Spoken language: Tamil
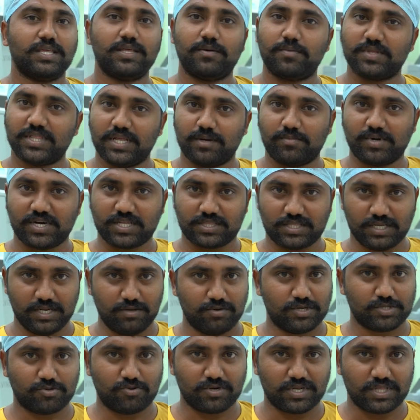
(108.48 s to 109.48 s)
இதை பற்றி நம்மகிட்ட
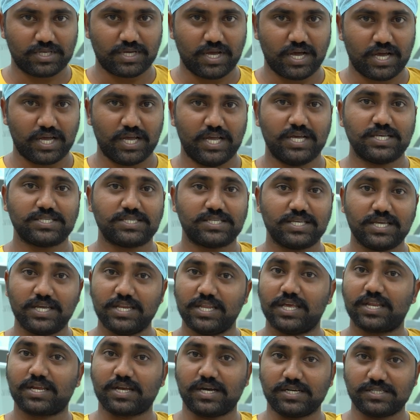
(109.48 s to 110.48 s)
தெளிவாக சொல்கிறதுக்காக
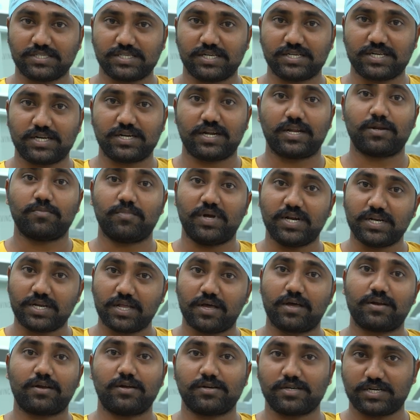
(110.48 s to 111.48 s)
சீனியர் கன்சல்டன்ட் அண்ட்
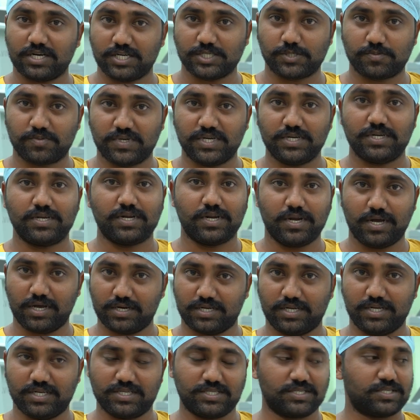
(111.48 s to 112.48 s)
மல்டி ஆர்கான் டிரான்ஸ்பிளான்ட்
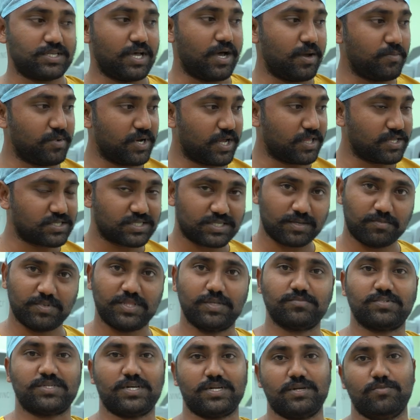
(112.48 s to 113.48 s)
டாக்டர் சாமிநாதன்
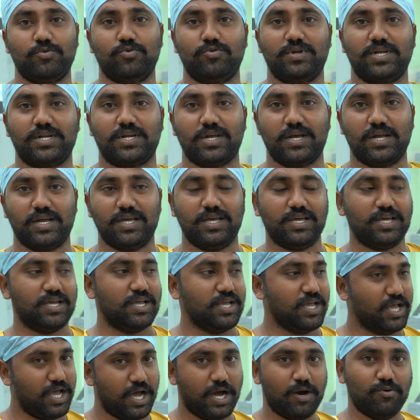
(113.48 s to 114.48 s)
சம்பந்தம் சார் நம்ம கூட இருக்காங்க
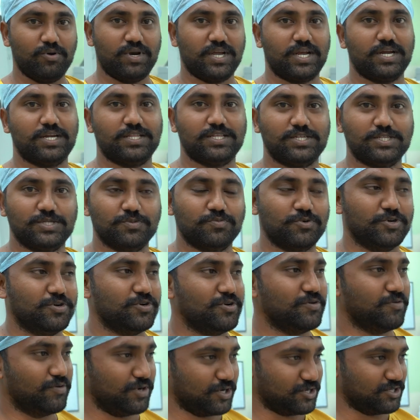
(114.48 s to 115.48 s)
அவங்கள்ட்ட கேட்டு தெரிஞ்சுப்போம்
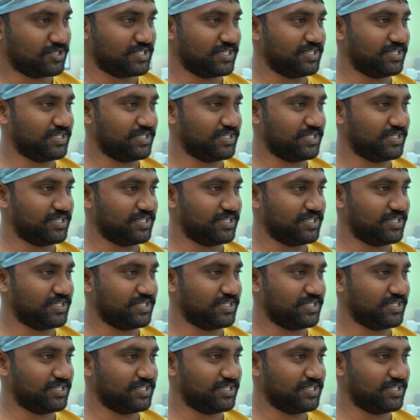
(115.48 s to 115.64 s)
வணக்கம்